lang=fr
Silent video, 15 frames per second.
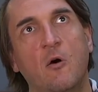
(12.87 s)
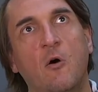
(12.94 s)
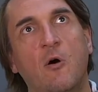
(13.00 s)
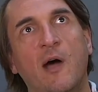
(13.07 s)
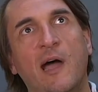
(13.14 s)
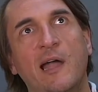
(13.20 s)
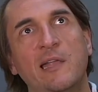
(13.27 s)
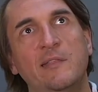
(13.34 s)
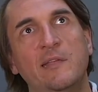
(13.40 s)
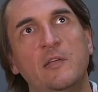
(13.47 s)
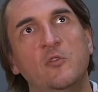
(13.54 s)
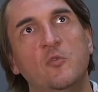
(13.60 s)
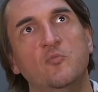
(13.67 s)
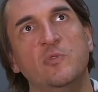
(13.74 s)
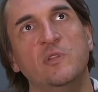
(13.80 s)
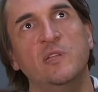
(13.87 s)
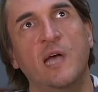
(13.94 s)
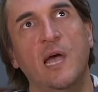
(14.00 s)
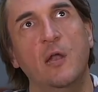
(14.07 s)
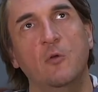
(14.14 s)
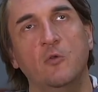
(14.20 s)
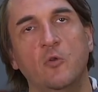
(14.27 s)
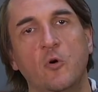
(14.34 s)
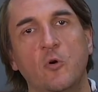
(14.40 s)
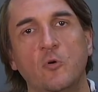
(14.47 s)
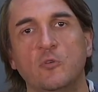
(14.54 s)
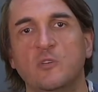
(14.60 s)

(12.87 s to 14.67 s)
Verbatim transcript: en réalité depuis très longtemps,